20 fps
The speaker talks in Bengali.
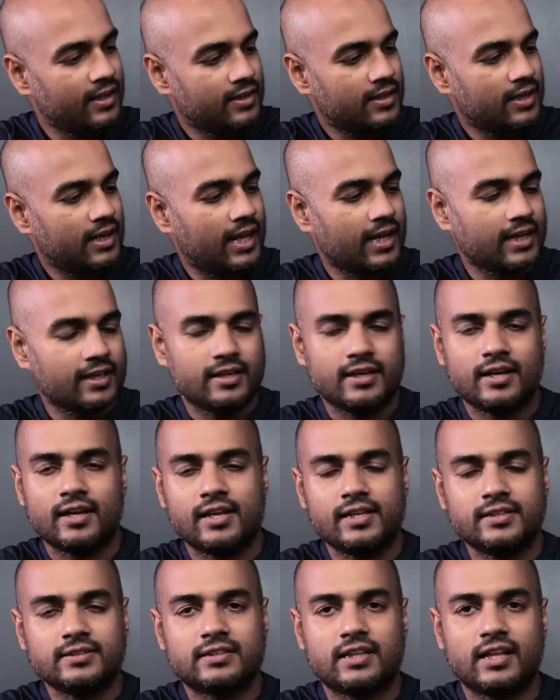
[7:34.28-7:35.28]
এটা লাগিয়ে
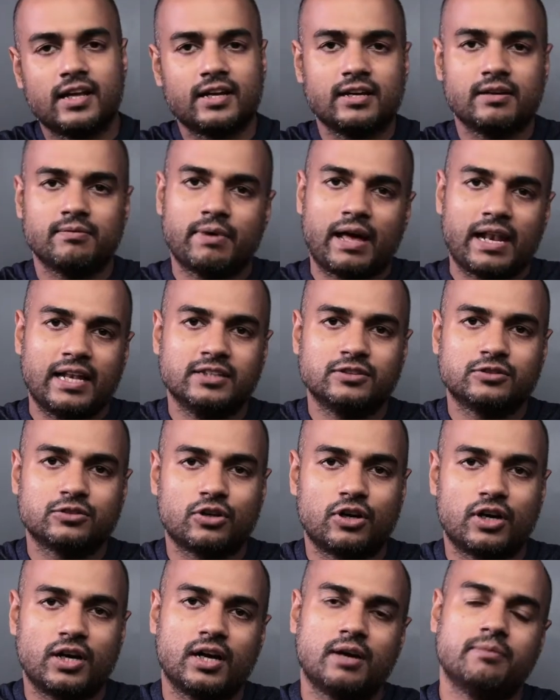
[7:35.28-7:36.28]
লেন্স লাগিয়ে ব্যালেন্স
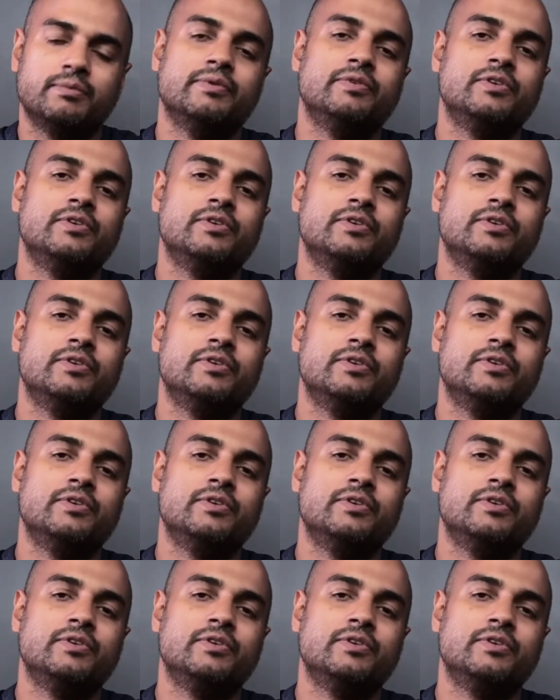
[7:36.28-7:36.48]
করা